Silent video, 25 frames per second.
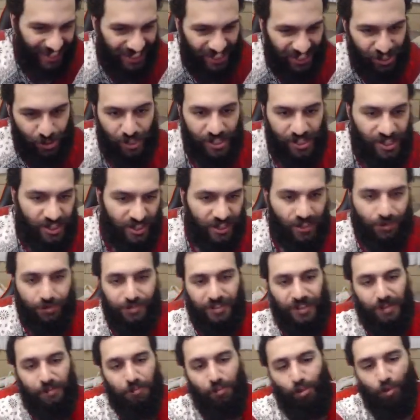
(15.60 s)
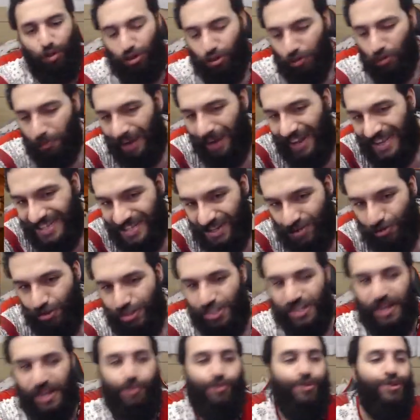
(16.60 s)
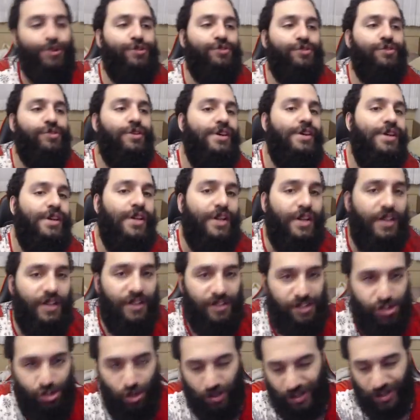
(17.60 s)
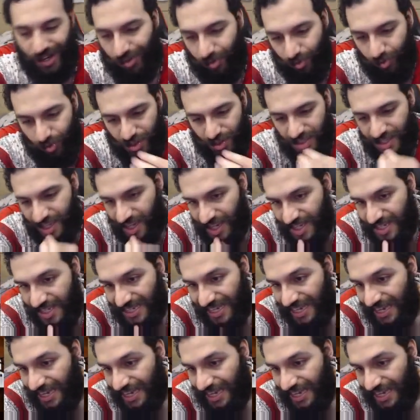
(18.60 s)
ajeitando o time. Muito massa, gostei muito de jogar com vocês.